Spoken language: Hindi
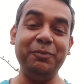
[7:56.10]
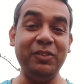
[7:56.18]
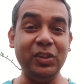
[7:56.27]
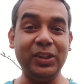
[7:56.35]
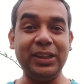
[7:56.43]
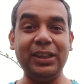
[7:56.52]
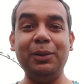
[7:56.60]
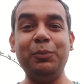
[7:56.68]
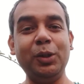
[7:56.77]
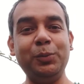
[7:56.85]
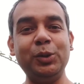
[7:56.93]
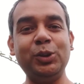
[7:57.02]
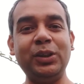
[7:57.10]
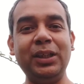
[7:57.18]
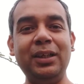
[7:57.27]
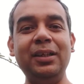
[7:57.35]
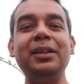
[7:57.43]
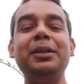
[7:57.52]
वीडियो देखने के लिए बहुत बहुत
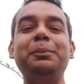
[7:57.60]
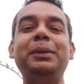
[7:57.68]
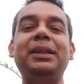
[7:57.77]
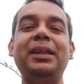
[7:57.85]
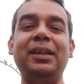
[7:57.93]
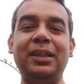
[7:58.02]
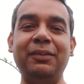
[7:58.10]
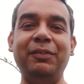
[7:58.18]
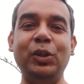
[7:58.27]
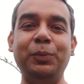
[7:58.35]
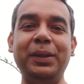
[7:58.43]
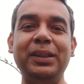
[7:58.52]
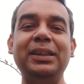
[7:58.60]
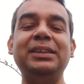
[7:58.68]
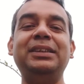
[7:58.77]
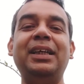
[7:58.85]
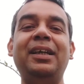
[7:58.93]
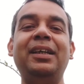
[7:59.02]
शुक्रिया मिलते हैं अगले वीडियो में
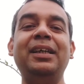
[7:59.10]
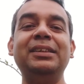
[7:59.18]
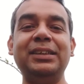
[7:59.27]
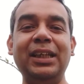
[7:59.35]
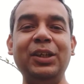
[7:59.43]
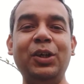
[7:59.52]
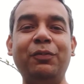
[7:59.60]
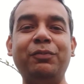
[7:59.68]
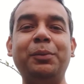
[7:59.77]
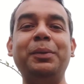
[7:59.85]
दिस चैन सैनिंग ऑफ